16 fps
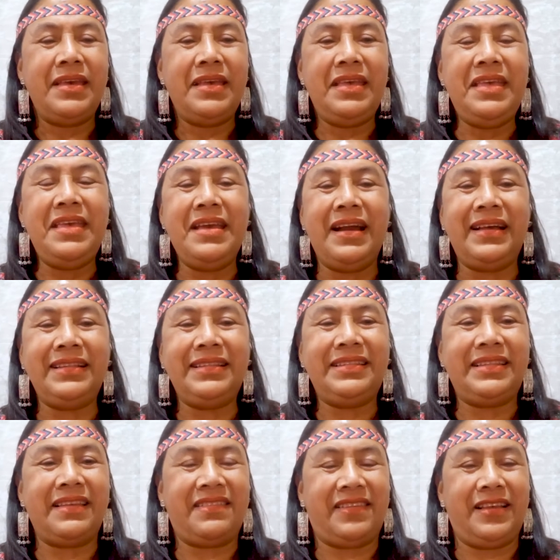y
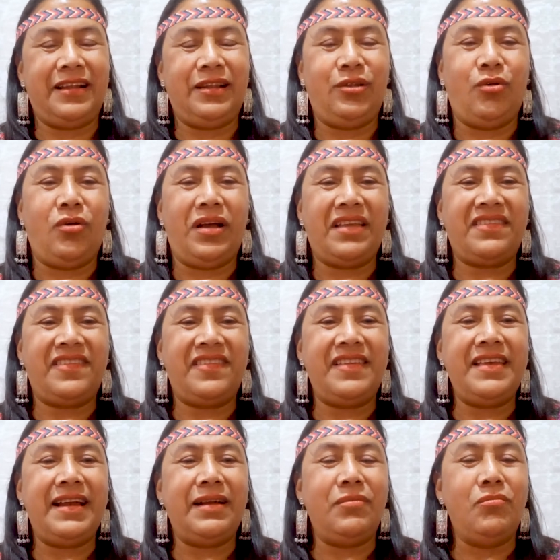antes lo
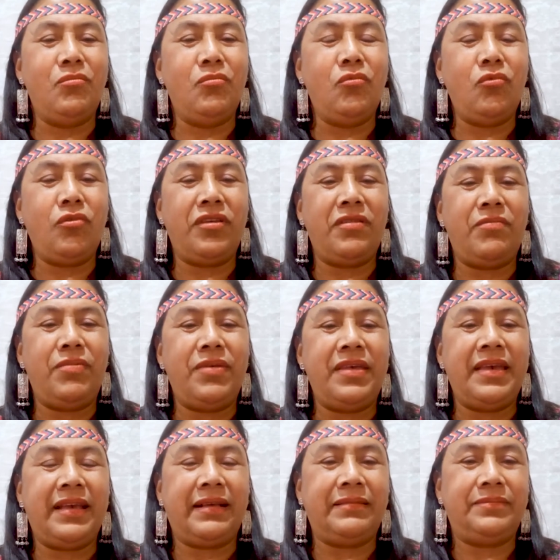hacían muy
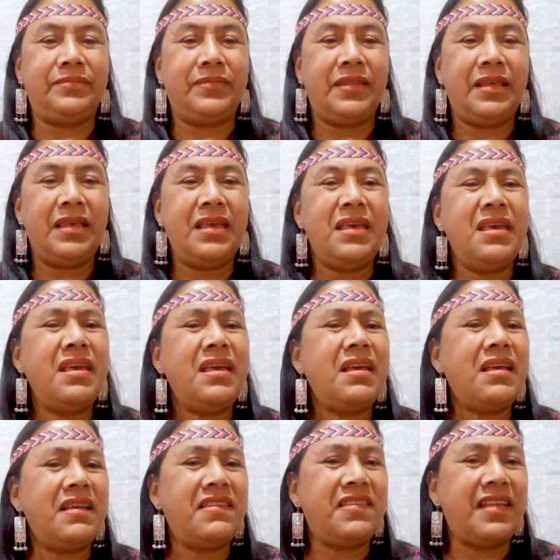bien.
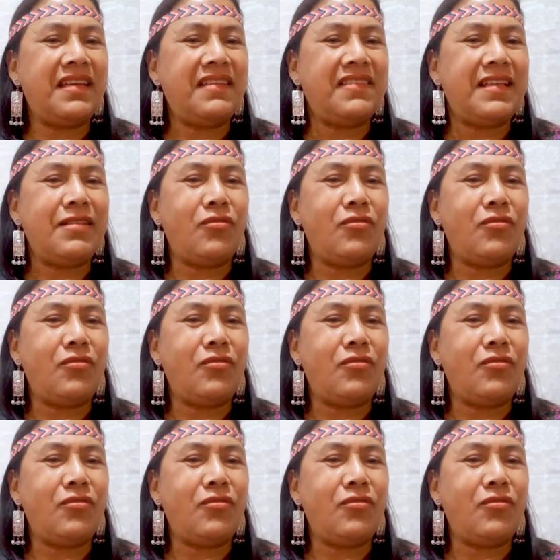Este es el